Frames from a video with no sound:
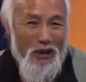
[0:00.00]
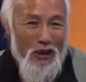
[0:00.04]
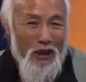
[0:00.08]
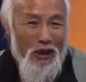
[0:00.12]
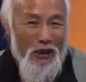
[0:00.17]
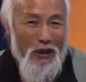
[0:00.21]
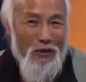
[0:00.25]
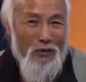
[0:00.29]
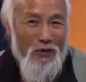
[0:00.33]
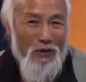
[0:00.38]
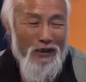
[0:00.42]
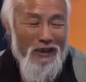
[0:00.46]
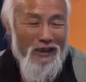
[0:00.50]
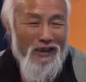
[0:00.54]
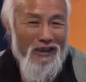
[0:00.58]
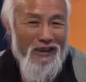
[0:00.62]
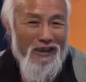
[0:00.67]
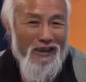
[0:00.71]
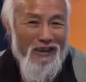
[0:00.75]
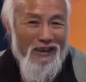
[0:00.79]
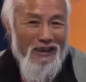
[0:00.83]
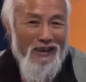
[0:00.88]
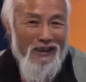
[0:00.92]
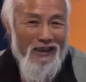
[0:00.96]
特殊的
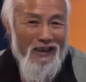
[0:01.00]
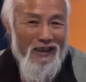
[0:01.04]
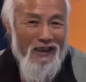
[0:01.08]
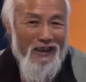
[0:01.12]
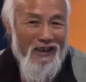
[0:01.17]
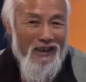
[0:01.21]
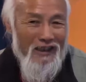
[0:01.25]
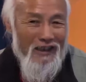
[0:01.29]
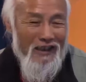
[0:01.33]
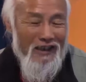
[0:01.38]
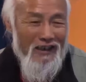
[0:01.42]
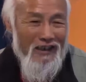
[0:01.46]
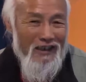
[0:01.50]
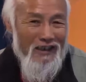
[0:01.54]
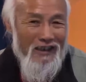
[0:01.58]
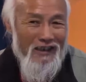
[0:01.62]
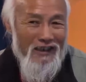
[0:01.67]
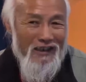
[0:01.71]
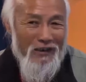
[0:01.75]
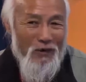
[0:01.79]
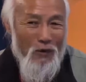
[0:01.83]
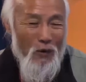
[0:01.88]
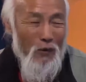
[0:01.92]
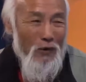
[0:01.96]
一个
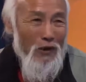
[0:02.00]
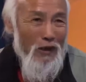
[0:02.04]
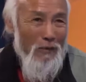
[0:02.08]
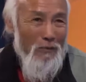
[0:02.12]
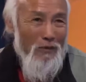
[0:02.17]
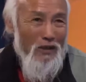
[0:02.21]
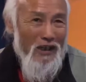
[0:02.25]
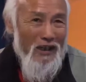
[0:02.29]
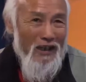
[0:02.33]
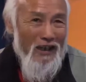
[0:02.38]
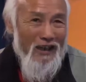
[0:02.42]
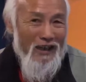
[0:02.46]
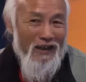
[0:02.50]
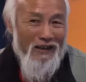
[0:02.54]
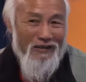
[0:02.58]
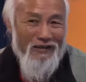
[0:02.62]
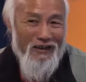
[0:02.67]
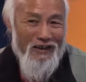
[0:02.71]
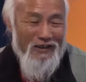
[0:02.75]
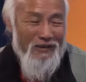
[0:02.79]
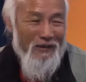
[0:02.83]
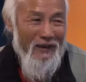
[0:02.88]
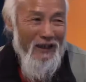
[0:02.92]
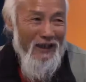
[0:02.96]
呃工艺品
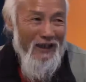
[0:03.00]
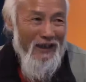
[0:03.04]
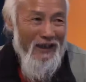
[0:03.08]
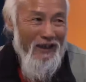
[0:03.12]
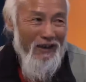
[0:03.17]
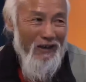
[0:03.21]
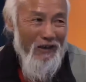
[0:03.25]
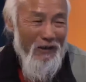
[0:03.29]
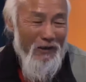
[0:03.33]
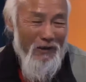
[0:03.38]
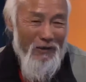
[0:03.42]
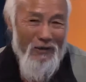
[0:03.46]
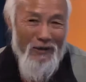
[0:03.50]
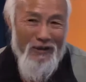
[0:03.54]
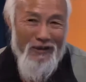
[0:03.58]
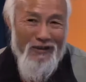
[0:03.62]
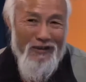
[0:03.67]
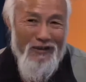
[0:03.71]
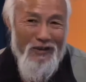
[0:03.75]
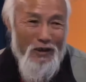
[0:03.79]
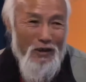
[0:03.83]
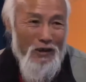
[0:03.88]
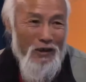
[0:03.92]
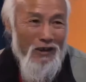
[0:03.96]
说捐献给奥运会，这